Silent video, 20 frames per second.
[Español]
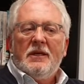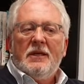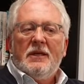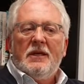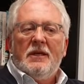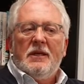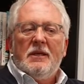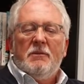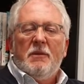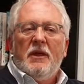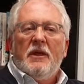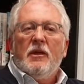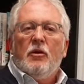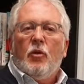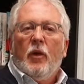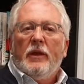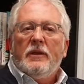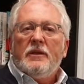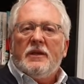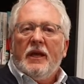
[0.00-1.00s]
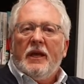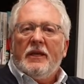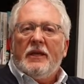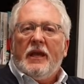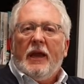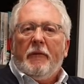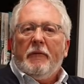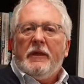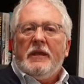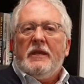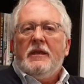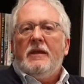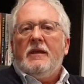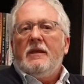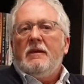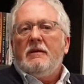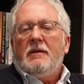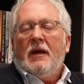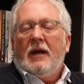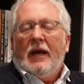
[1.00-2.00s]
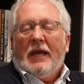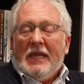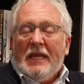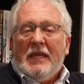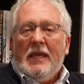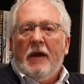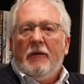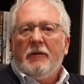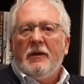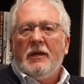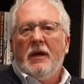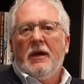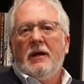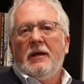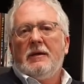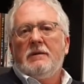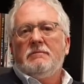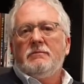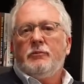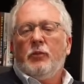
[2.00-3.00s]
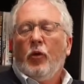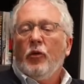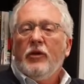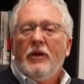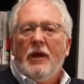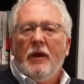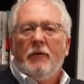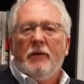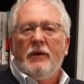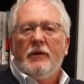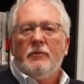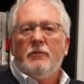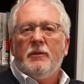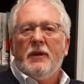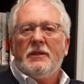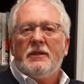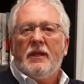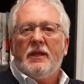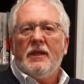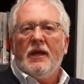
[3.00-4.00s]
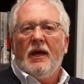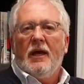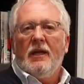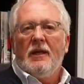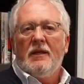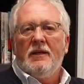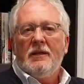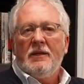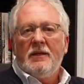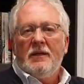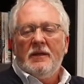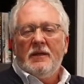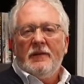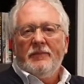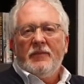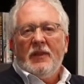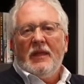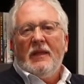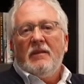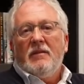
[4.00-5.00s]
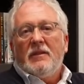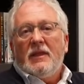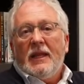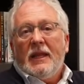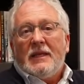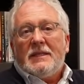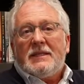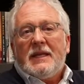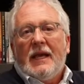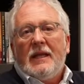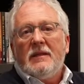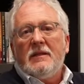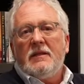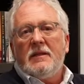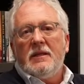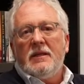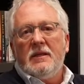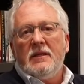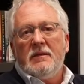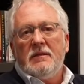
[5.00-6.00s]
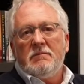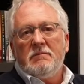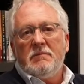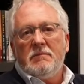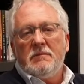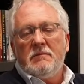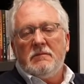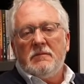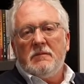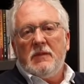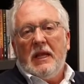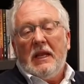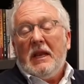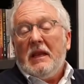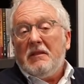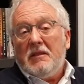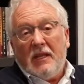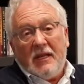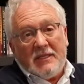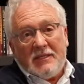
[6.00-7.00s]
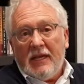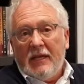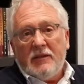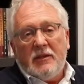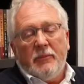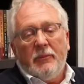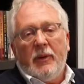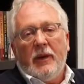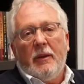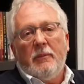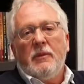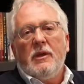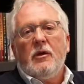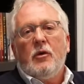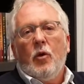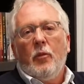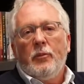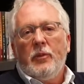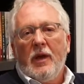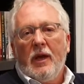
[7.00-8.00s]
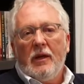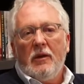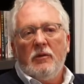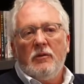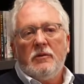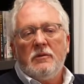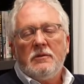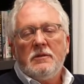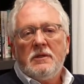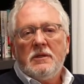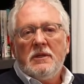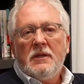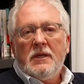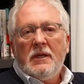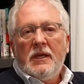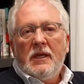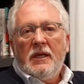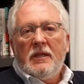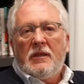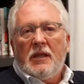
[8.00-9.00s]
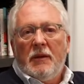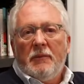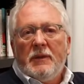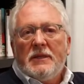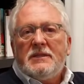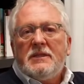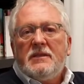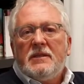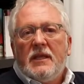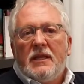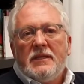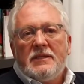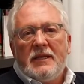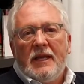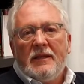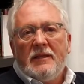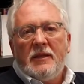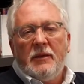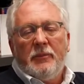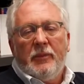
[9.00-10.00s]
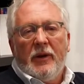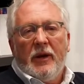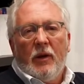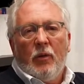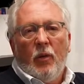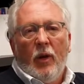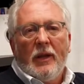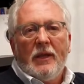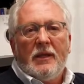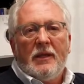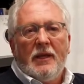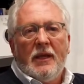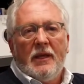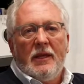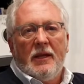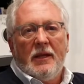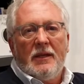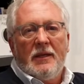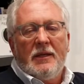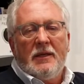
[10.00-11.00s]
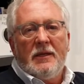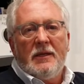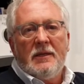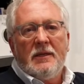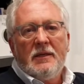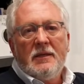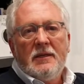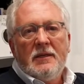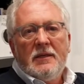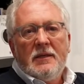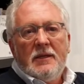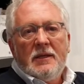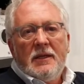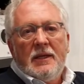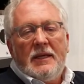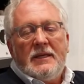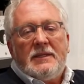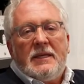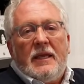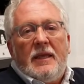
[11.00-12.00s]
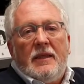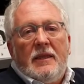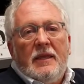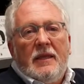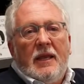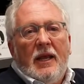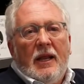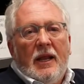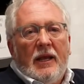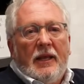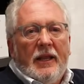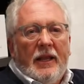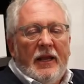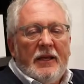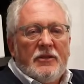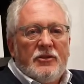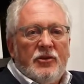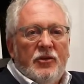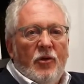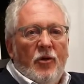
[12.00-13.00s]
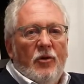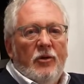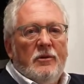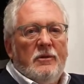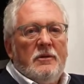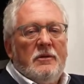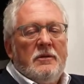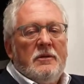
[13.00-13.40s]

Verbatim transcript: y me di cuenta de que ahí había, podía haber un material interesante, era interesante para mí copiarlo y tal vez interesante para cualquiera que, que se dedique a la creación